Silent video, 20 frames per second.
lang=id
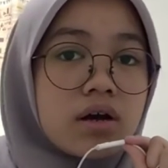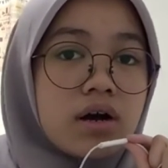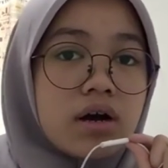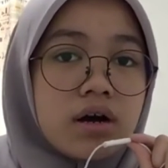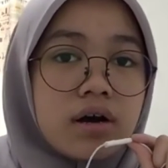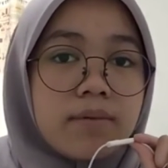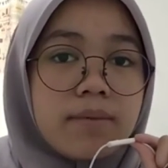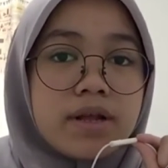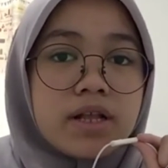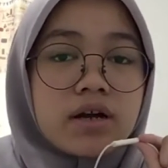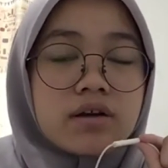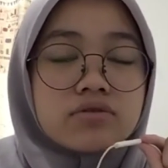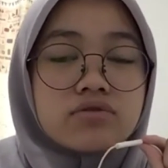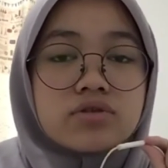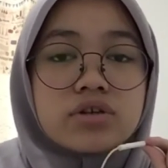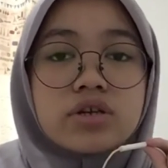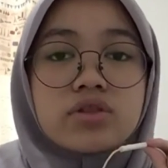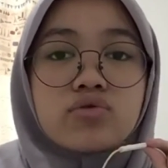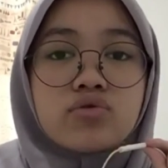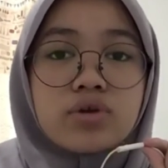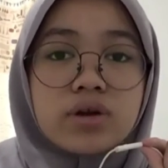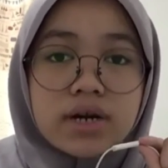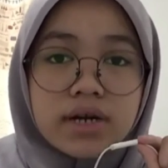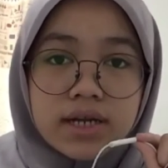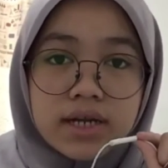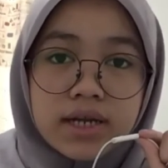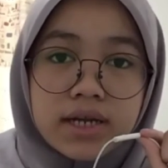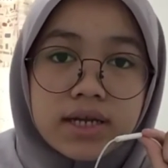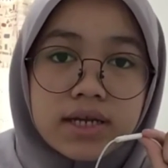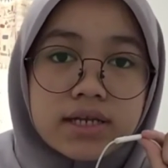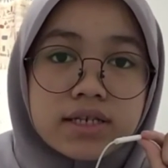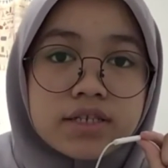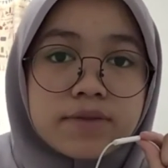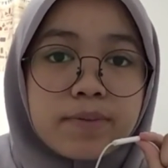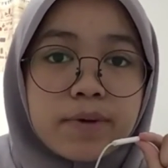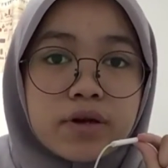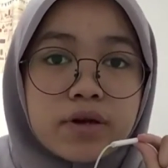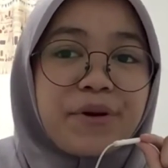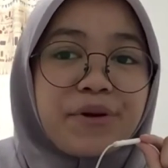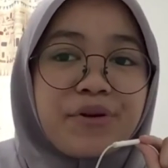uh, banyak juga turis
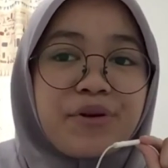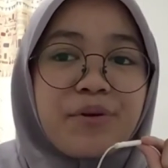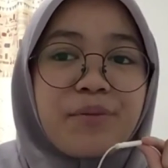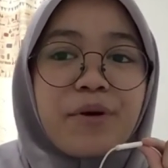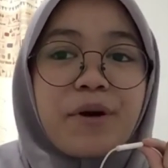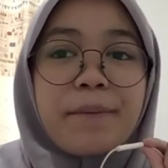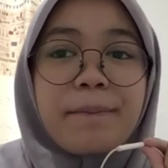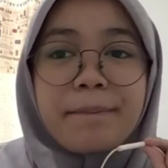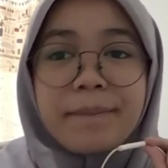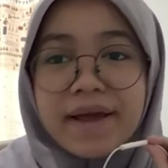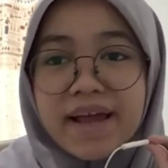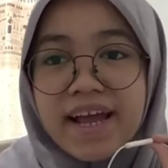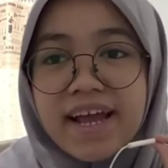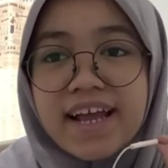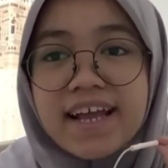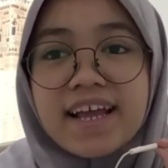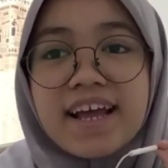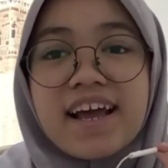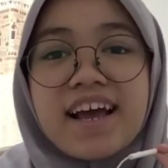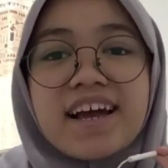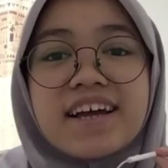penduduk Pompei